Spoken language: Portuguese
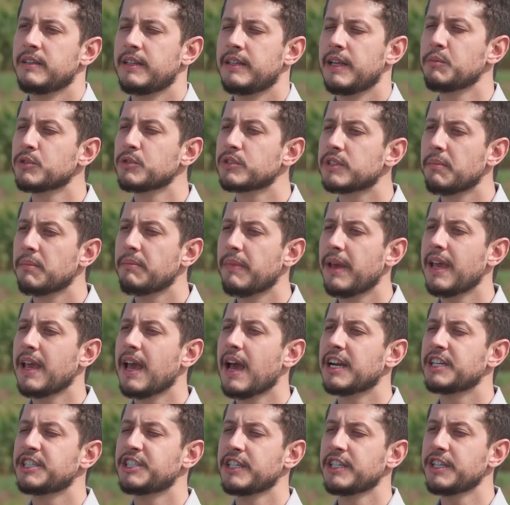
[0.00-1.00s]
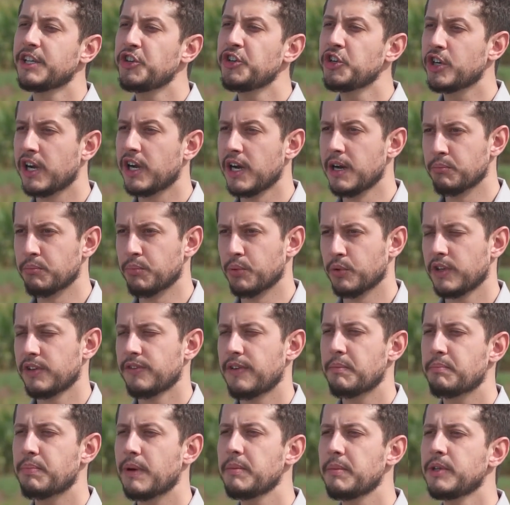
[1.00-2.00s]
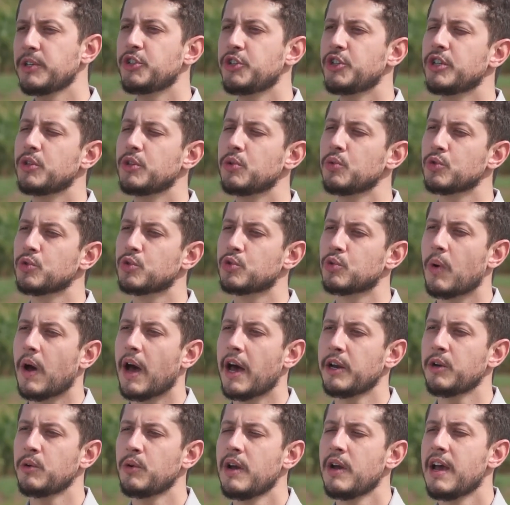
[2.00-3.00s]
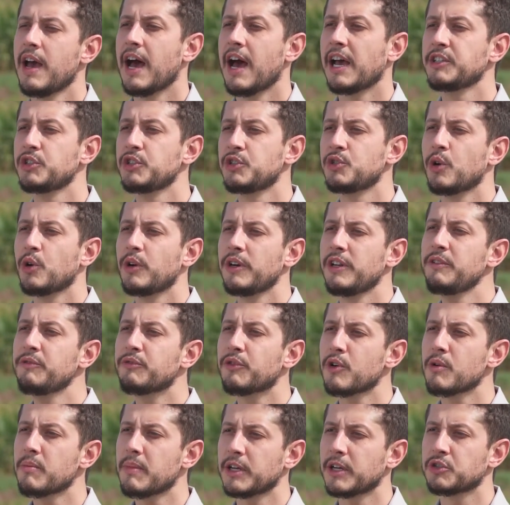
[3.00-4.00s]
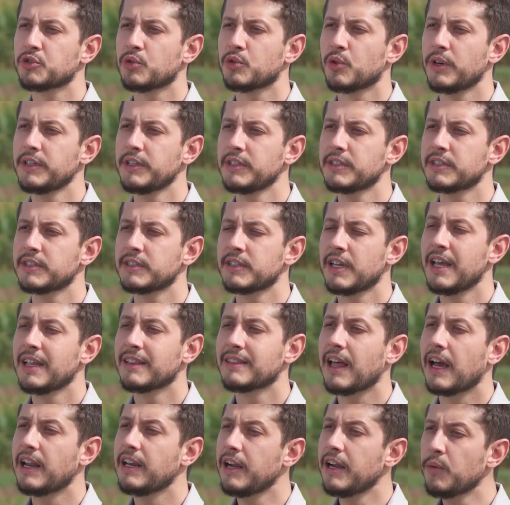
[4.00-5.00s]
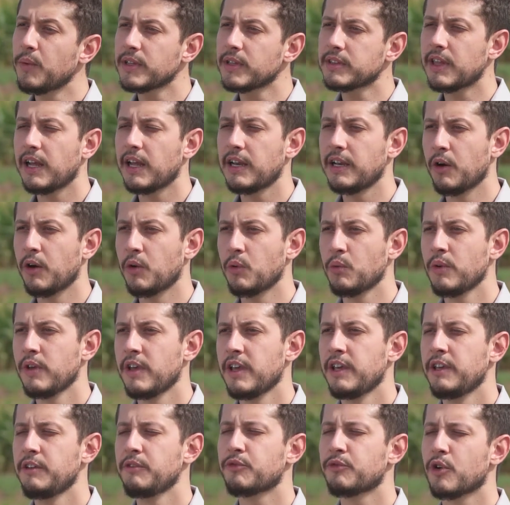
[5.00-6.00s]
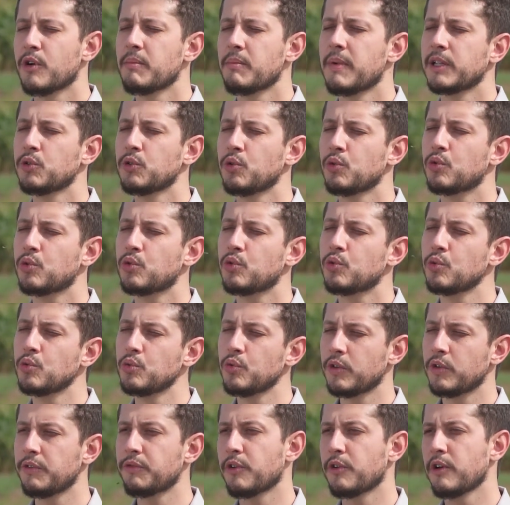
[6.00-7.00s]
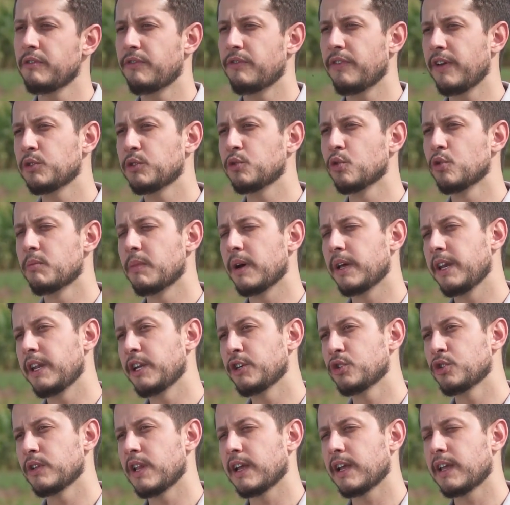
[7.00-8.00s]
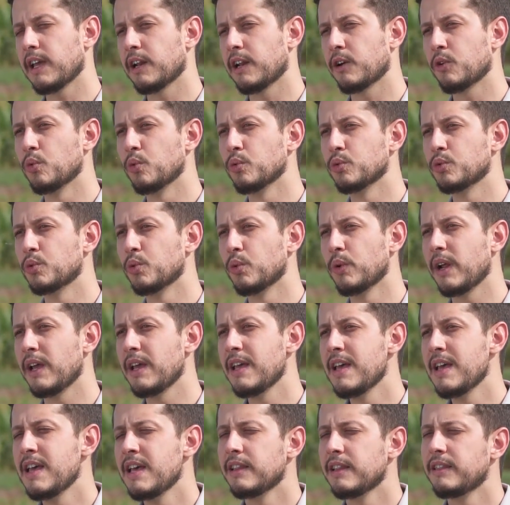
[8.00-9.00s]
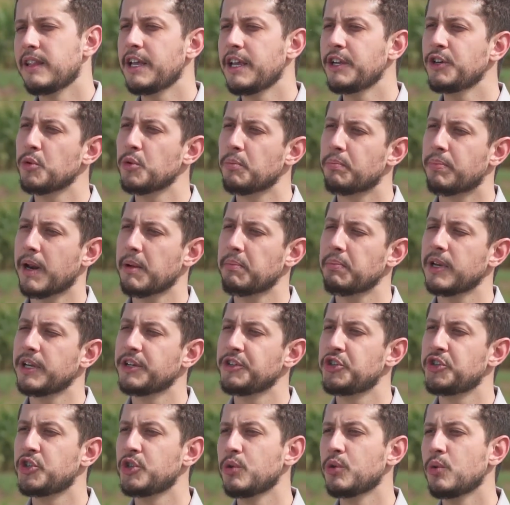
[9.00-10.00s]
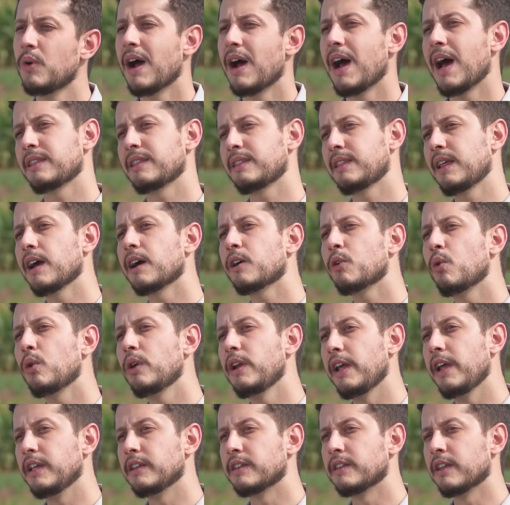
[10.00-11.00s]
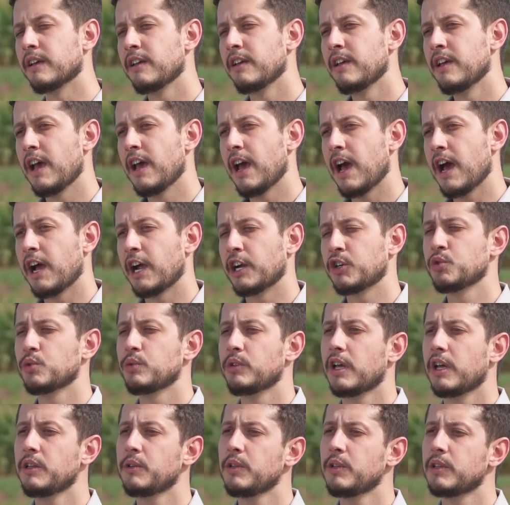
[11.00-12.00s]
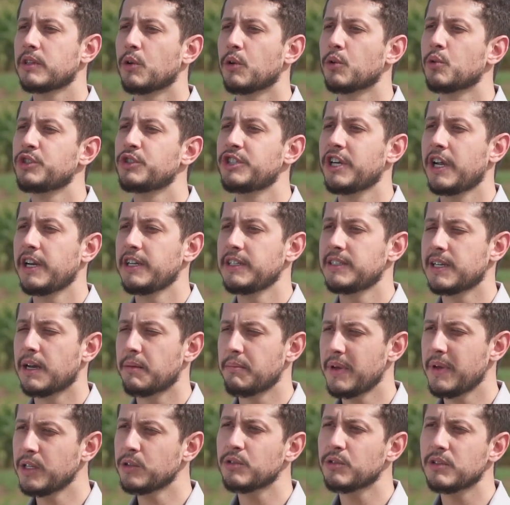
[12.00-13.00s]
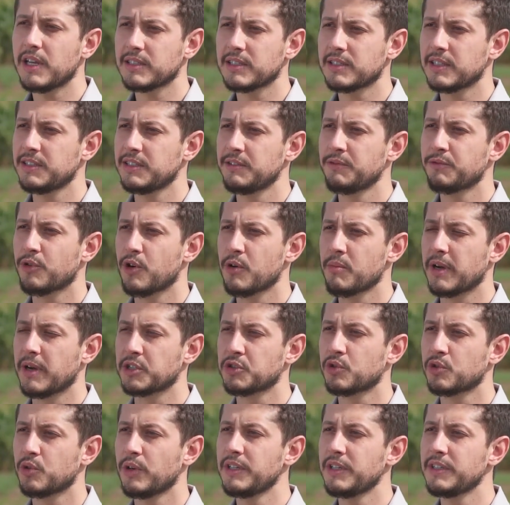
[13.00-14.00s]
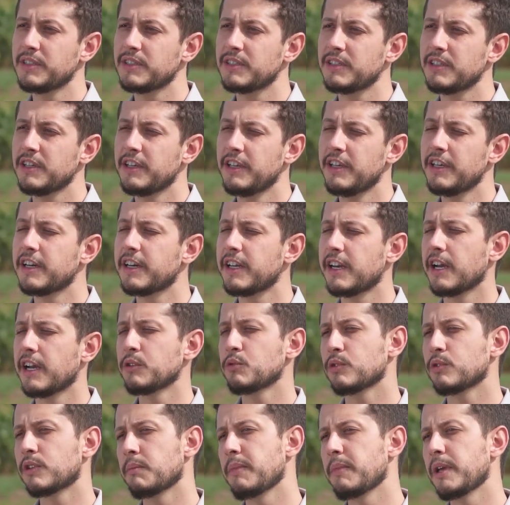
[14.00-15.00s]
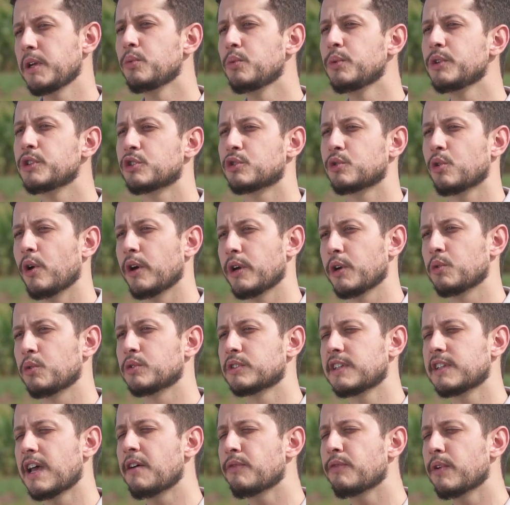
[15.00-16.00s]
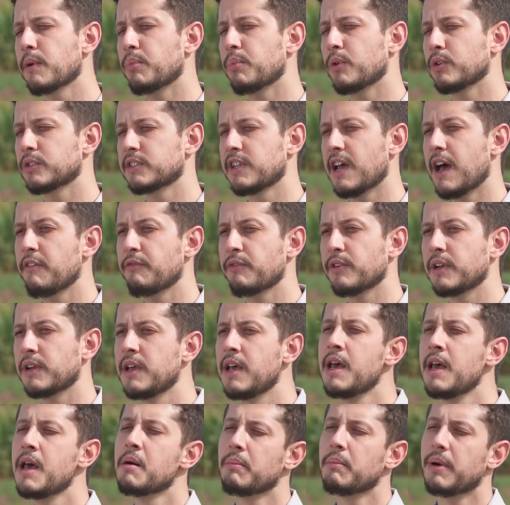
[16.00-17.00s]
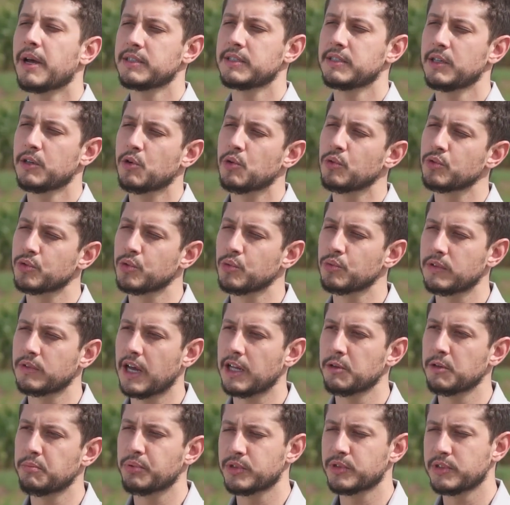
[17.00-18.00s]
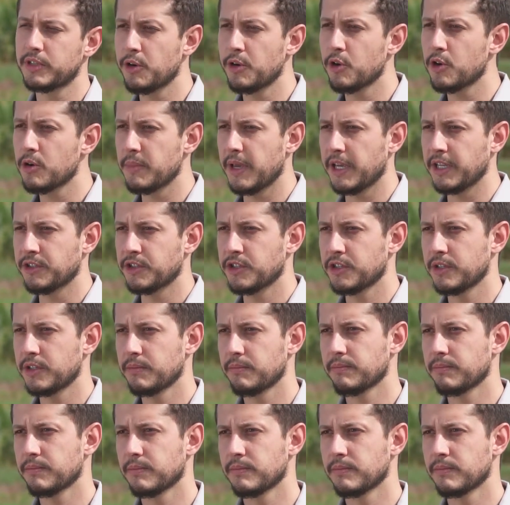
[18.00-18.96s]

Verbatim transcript: Temos também a agenda de campo, que vai permitir que o usuário adicione informações talhão a talhão, informando tudo o que foi feito no manejo daquela cultura, desde o pré-plantio até a colheita, ajudando então no gerenciamento dessas informações e criando também um histórico safra após safra para ser consultado posteriormente.